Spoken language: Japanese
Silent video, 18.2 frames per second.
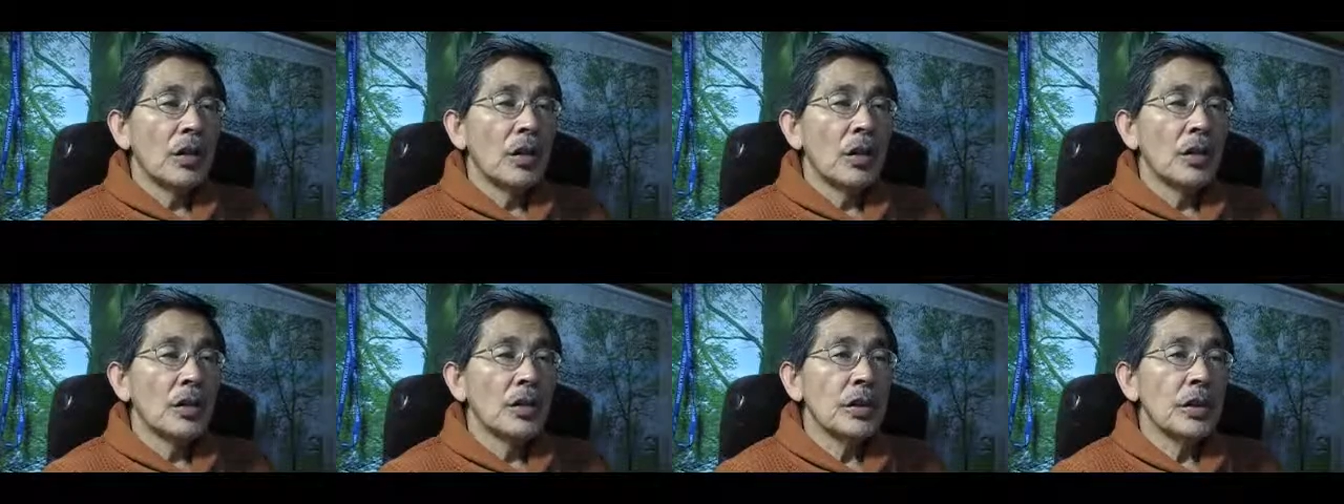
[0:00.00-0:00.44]

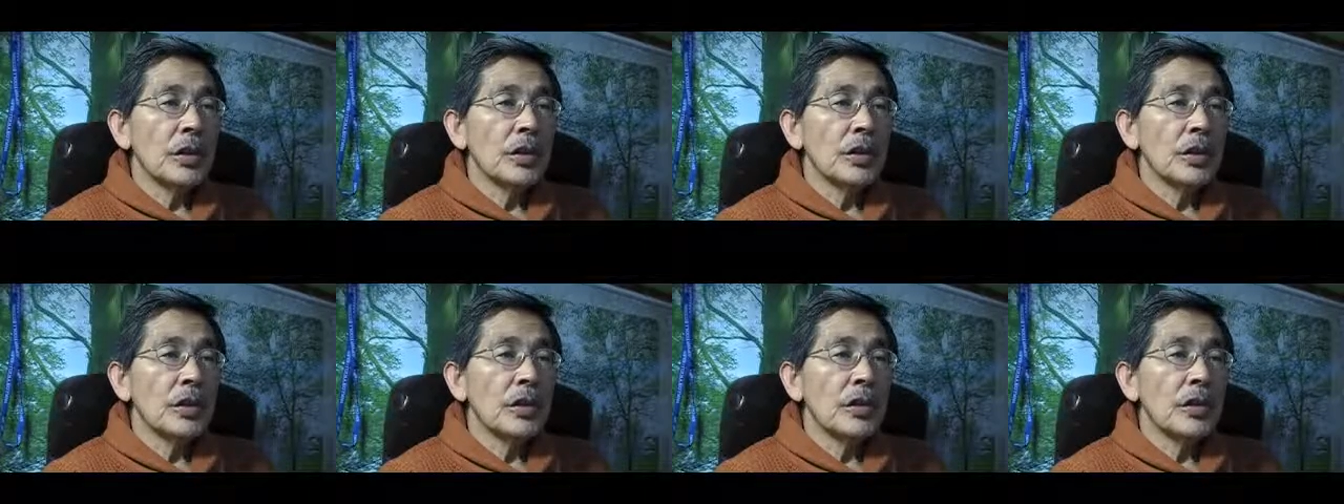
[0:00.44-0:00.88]
上手
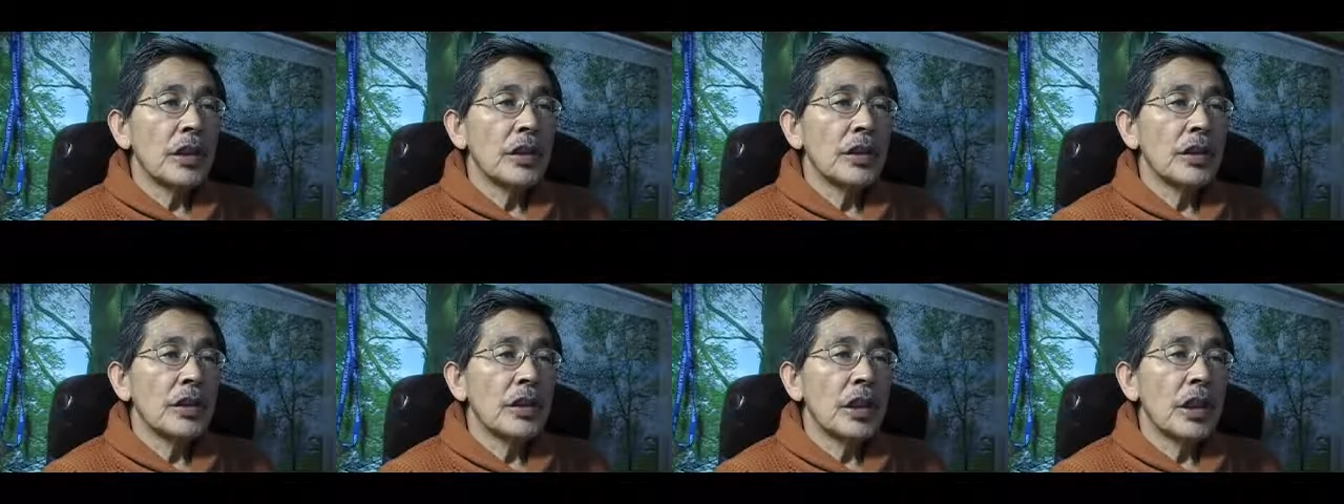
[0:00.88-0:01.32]
に
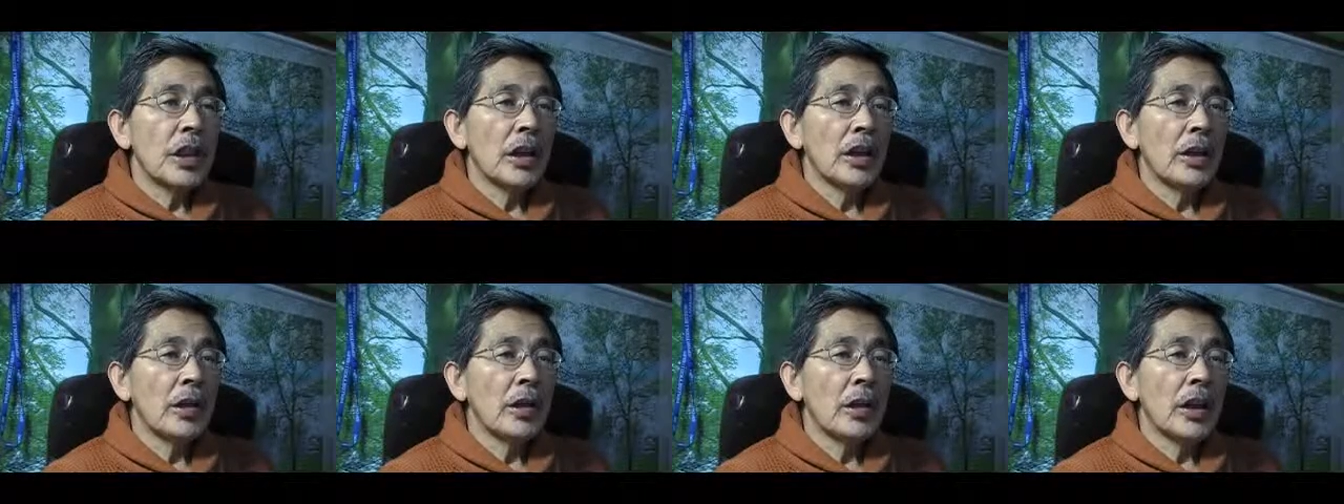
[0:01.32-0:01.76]
精神的
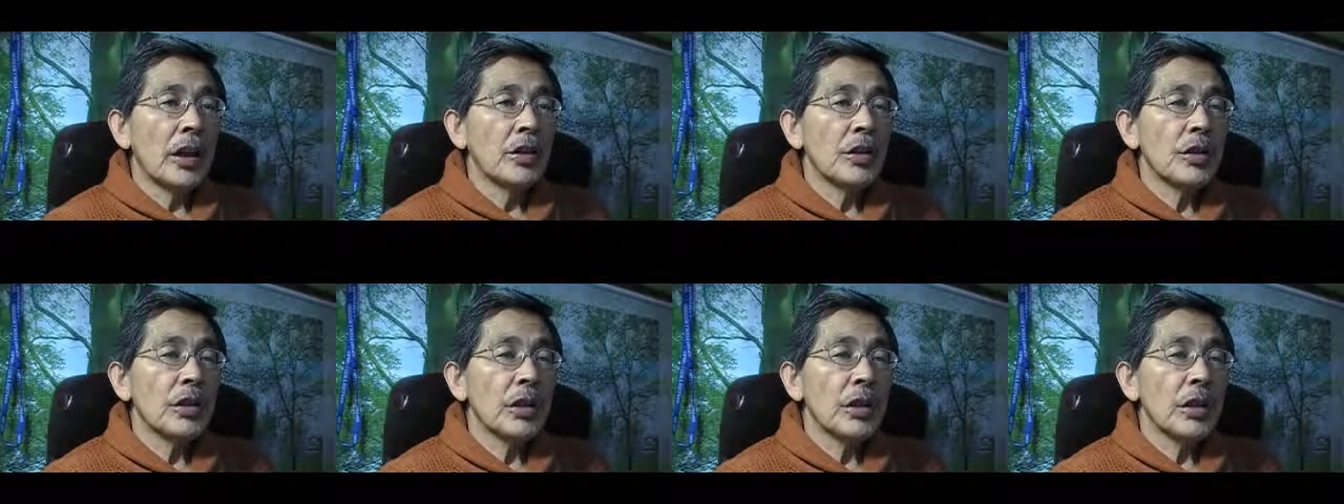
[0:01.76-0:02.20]
エネルギーを
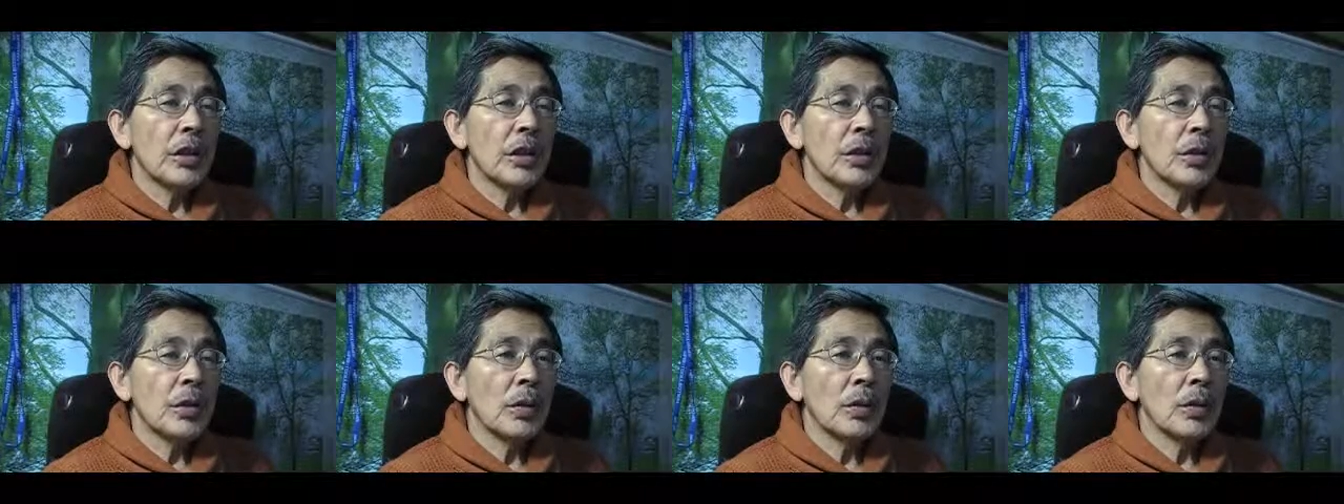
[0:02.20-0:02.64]
解消でき
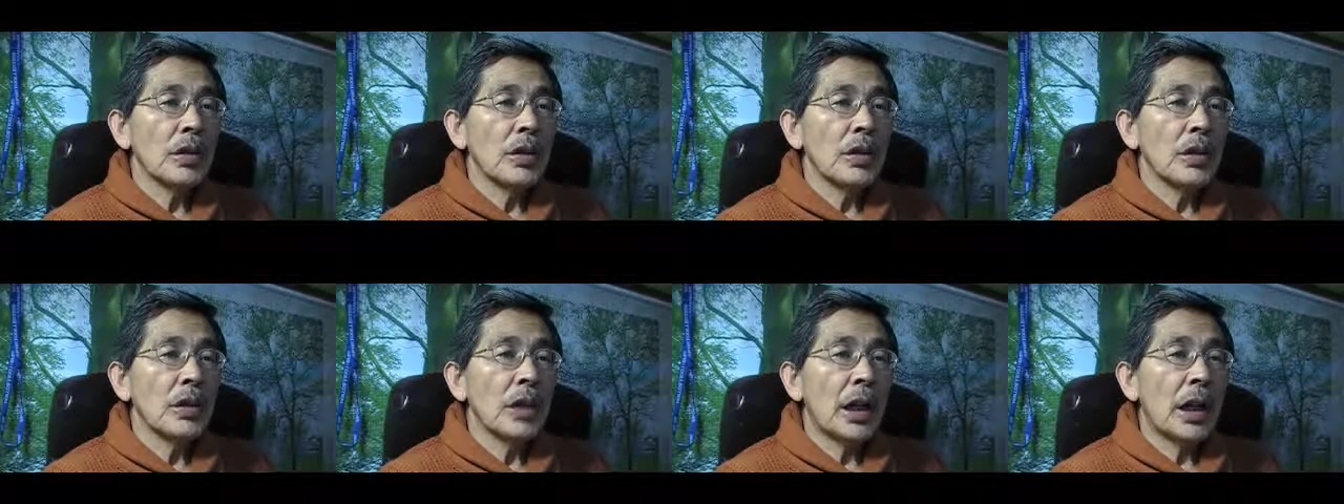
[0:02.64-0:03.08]
ないと、
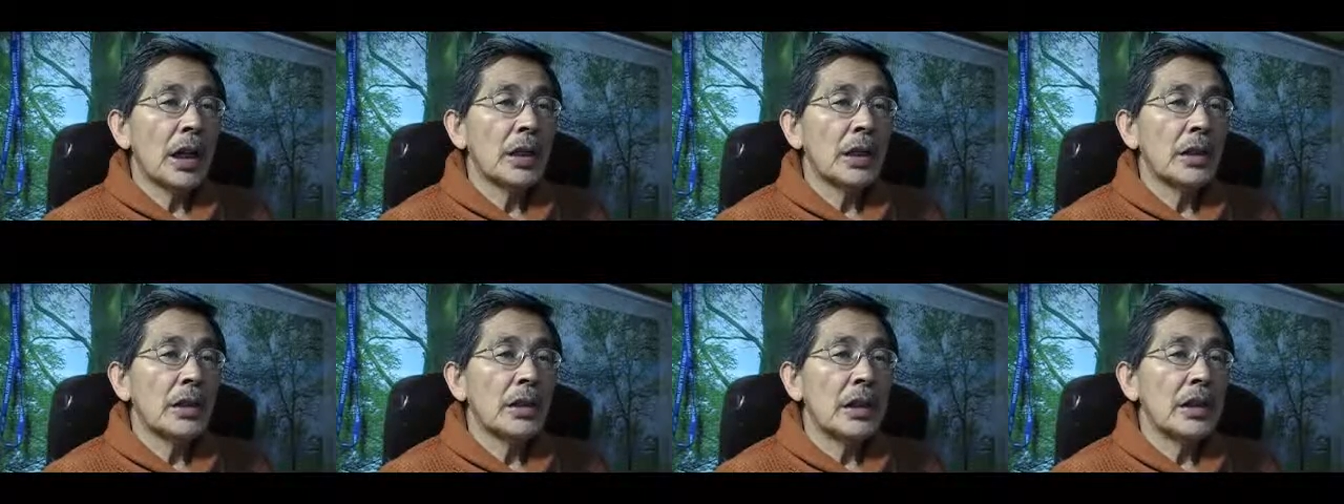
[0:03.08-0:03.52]
更新
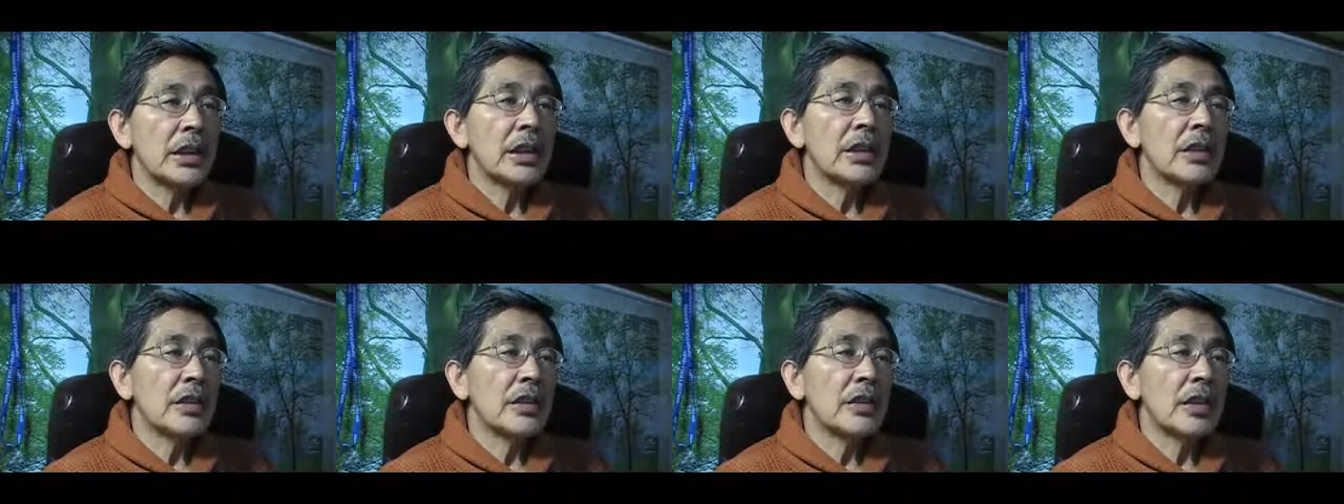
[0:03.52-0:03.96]
愛
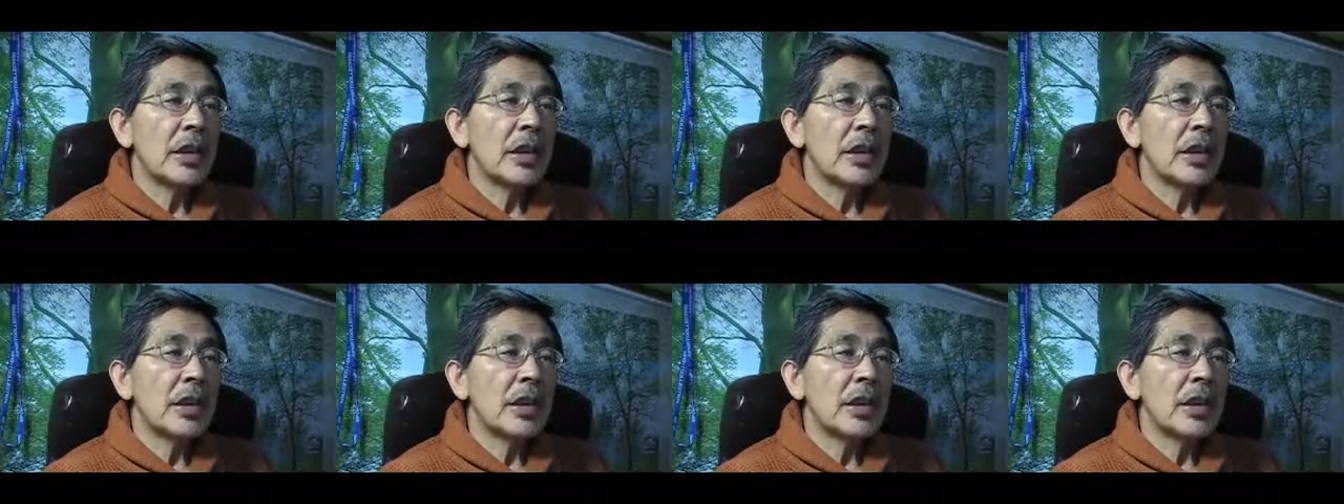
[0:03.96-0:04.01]
的